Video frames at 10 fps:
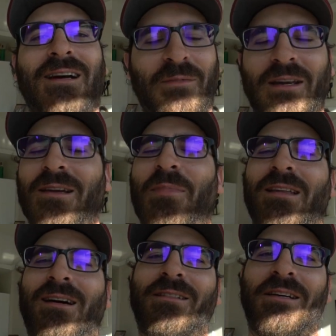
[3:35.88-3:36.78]
kamerayı
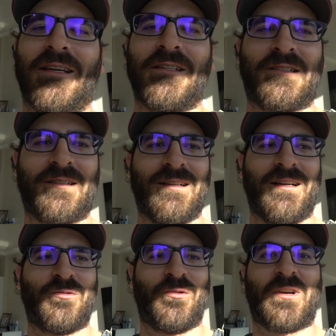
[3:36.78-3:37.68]
bedavaya
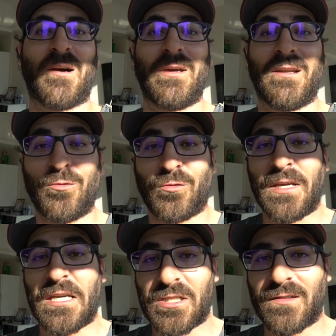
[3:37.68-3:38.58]
değiştirdiler çünkü kameranın
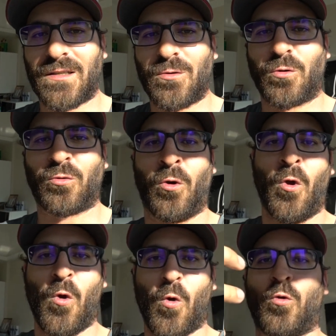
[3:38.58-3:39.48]
üstünde hiç çizik yoktu.
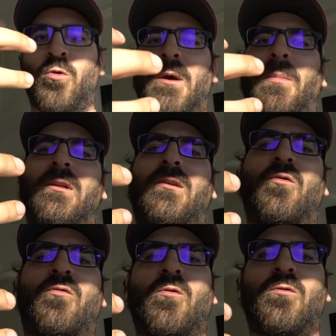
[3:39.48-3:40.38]
Önünde balık
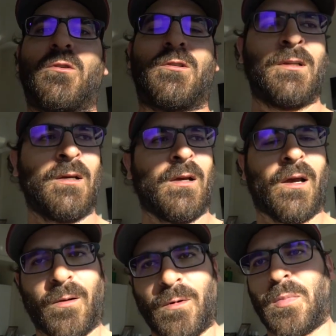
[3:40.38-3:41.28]
gözü olduğu için.
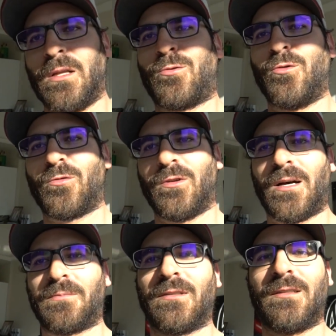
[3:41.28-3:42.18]
Ama balık gözünü
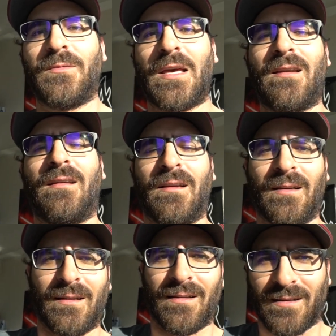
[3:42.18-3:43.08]
yaptırdığım yer
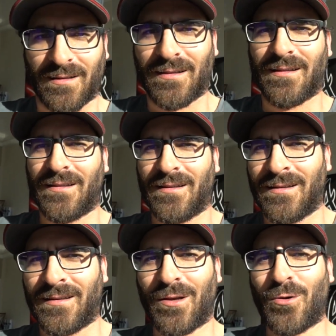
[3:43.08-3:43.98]
ee,
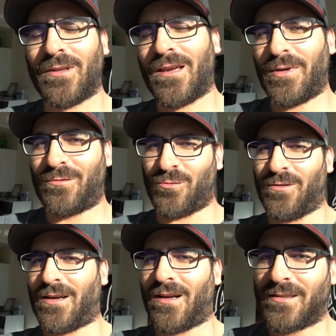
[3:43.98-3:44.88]
re göndermek
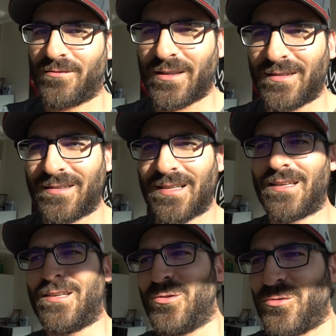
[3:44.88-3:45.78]
zorunda kaldım ve
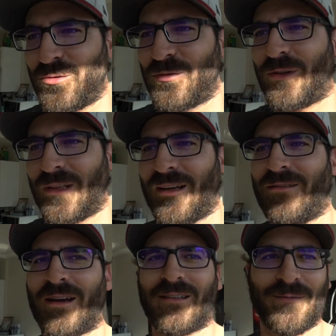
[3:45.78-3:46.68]
800
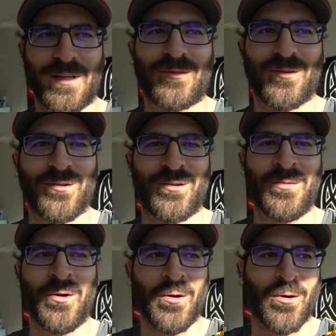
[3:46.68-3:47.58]
dolar verdiğimi
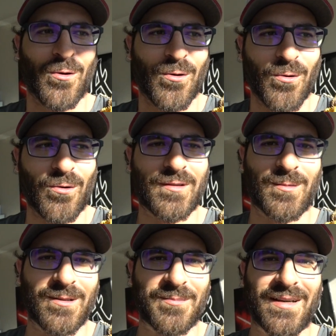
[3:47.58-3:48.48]
hatırlıyorum. O
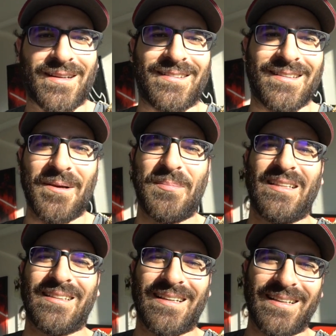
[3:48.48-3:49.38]
zamanın parasıyla
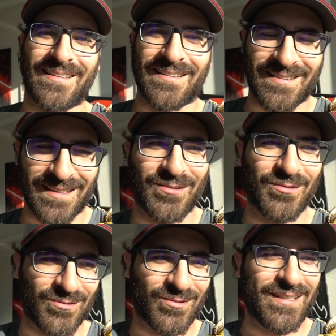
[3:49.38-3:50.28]
1000 liraydı
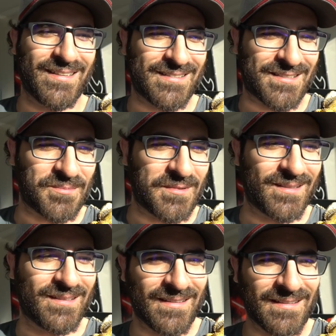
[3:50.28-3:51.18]
800 dolar. Şimdi